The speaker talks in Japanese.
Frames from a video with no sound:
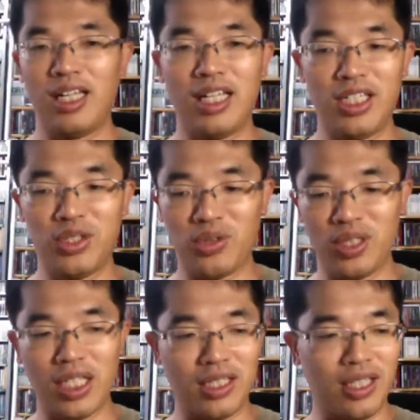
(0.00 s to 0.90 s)
えー、非常
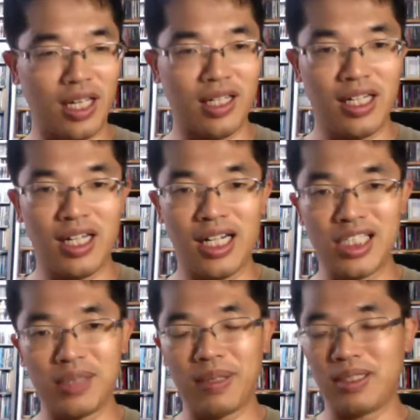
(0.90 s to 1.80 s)
にですね、えー、
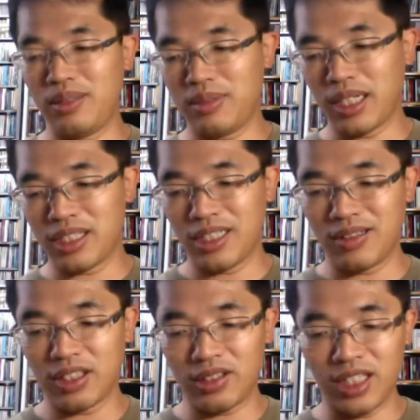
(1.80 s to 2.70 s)
ランチパックは昔か
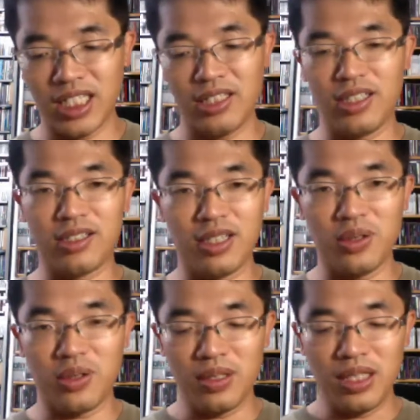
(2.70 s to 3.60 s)
ら好きなんですけ
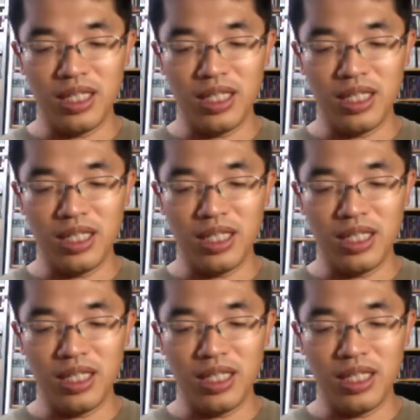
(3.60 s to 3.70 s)
ど、